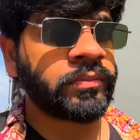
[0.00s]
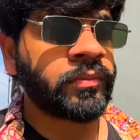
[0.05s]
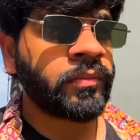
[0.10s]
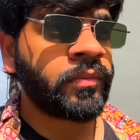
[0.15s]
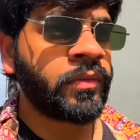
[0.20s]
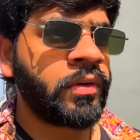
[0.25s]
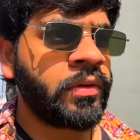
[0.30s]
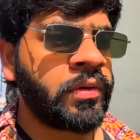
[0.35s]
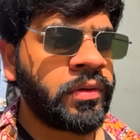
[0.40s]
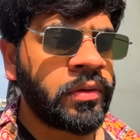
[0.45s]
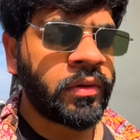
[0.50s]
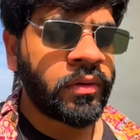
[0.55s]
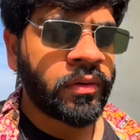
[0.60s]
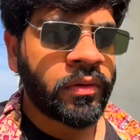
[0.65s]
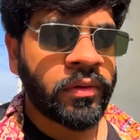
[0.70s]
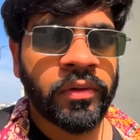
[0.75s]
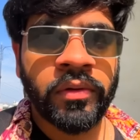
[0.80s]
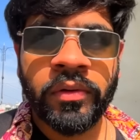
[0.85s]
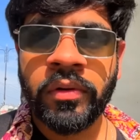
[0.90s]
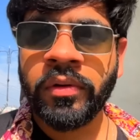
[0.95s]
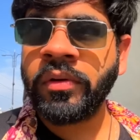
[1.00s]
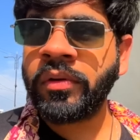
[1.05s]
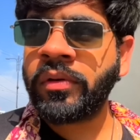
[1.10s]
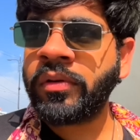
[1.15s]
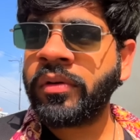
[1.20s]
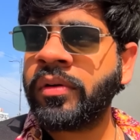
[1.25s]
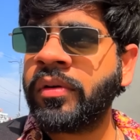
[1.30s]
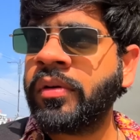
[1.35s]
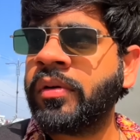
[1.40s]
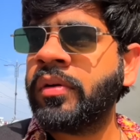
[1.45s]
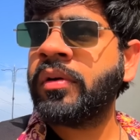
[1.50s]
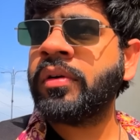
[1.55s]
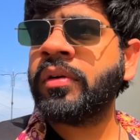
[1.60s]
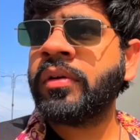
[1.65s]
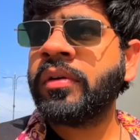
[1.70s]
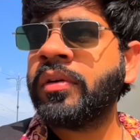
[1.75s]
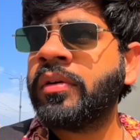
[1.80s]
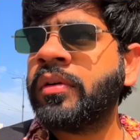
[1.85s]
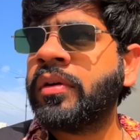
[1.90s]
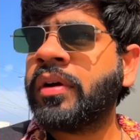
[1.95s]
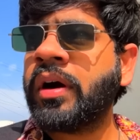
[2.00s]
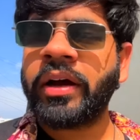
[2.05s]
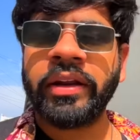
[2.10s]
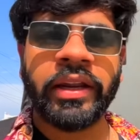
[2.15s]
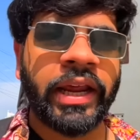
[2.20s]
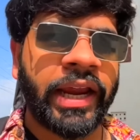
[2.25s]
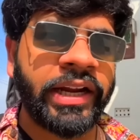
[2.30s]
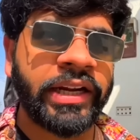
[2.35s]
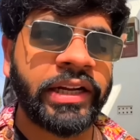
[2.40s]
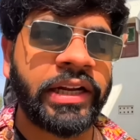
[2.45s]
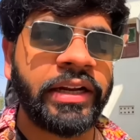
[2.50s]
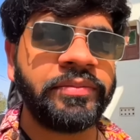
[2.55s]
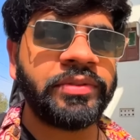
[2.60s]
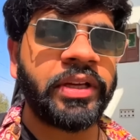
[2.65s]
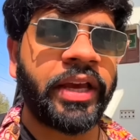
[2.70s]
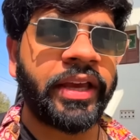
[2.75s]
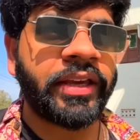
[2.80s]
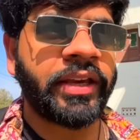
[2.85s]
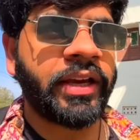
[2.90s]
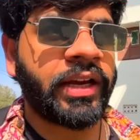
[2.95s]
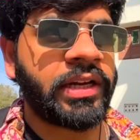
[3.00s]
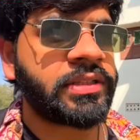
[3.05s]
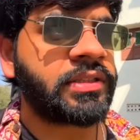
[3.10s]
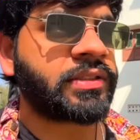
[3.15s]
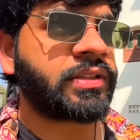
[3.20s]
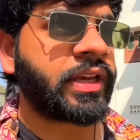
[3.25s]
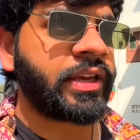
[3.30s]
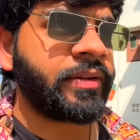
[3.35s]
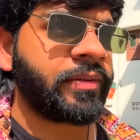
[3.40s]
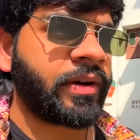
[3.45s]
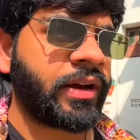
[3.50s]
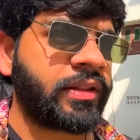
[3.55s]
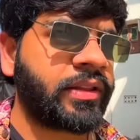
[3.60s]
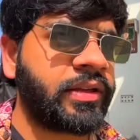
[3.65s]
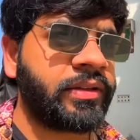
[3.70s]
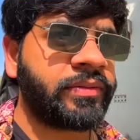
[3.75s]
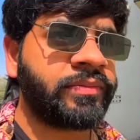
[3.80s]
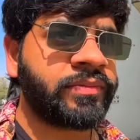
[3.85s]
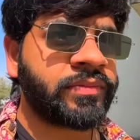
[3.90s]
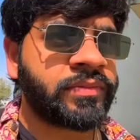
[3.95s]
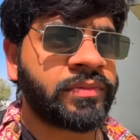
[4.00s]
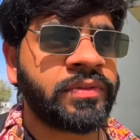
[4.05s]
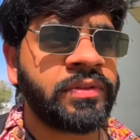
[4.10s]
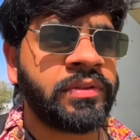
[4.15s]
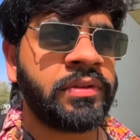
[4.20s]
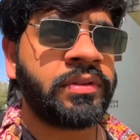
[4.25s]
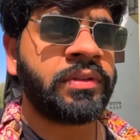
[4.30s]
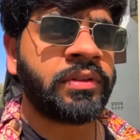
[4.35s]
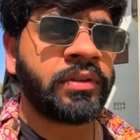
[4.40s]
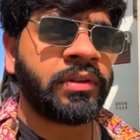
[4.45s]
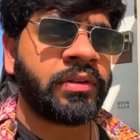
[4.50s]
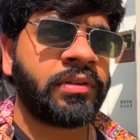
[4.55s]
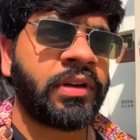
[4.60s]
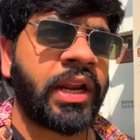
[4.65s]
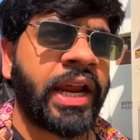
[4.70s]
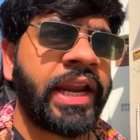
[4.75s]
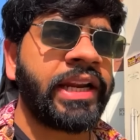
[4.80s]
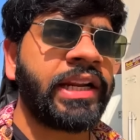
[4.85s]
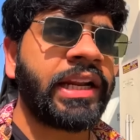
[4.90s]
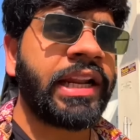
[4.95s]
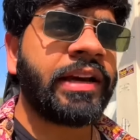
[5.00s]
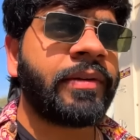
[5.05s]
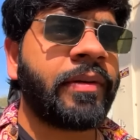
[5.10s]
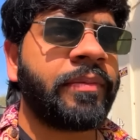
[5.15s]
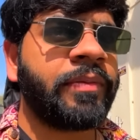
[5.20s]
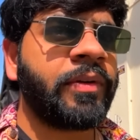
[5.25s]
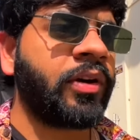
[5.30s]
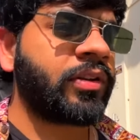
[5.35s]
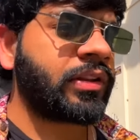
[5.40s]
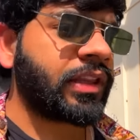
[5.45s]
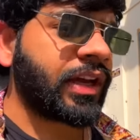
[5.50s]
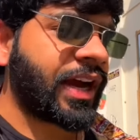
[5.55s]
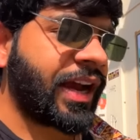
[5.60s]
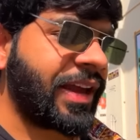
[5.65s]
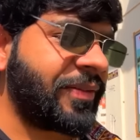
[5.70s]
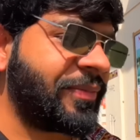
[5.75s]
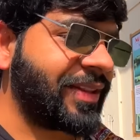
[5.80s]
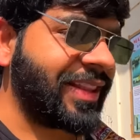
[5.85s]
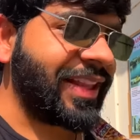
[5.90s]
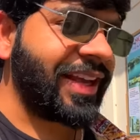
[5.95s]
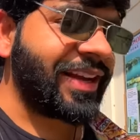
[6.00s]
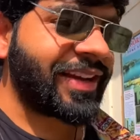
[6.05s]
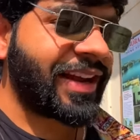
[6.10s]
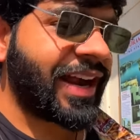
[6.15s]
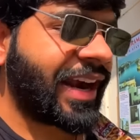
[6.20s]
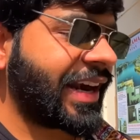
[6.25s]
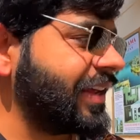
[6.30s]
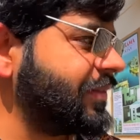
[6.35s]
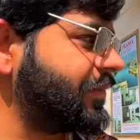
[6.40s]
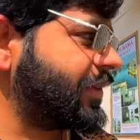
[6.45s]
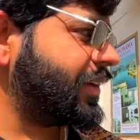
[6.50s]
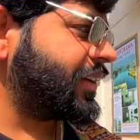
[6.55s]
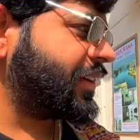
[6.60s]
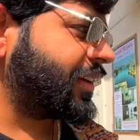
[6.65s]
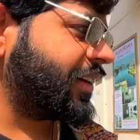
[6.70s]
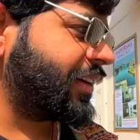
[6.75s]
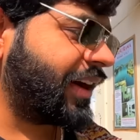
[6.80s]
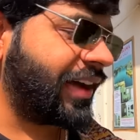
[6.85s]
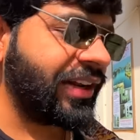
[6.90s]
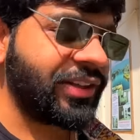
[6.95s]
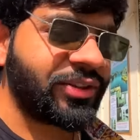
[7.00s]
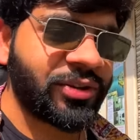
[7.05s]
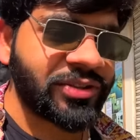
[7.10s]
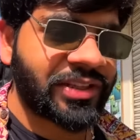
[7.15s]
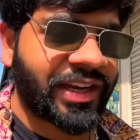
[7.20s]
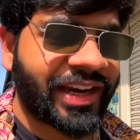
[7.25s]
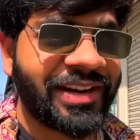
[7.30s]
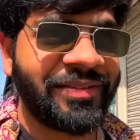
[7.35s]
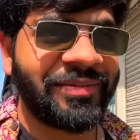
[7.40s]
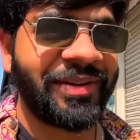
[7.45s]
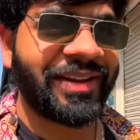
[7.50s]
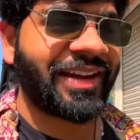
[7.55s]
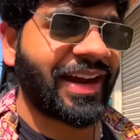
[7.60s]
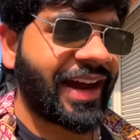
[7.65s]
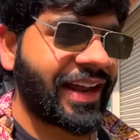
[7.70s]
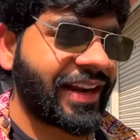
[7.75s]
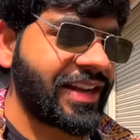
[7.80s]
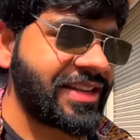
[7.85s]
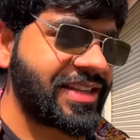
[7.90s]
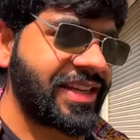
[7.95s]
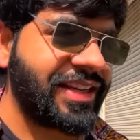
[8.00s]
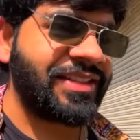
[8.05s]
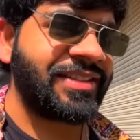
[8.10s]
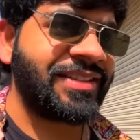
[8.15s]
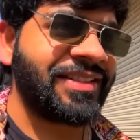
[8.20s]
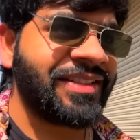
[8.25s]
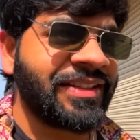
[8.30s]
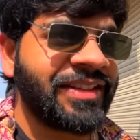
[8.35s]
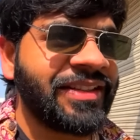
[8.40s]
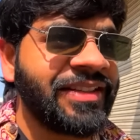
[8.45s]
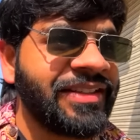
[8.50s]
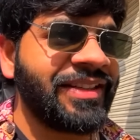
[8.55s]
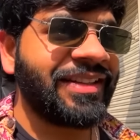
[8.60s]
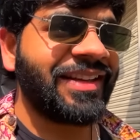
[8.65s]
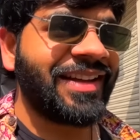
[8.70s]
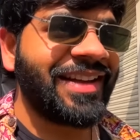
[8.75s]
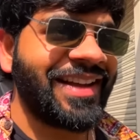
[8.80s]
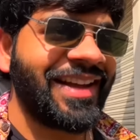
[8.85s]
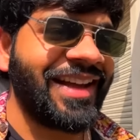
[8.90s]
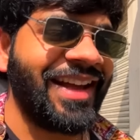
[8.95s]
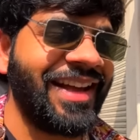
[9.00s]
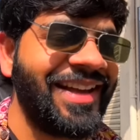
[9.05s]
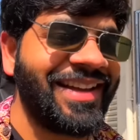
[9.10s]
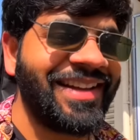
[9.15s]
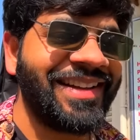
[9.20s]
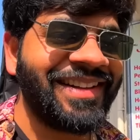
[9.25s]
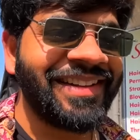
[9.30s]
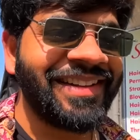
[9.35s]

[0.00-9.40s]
यहाँ नाइट इस make हाँ नाइट क्लब जाएंगे आज सही बात है जीवीएस नाइट क्लब अपना होता खाए पता है गाड़ी में अरे दो सेकंड बाद गाना चेंज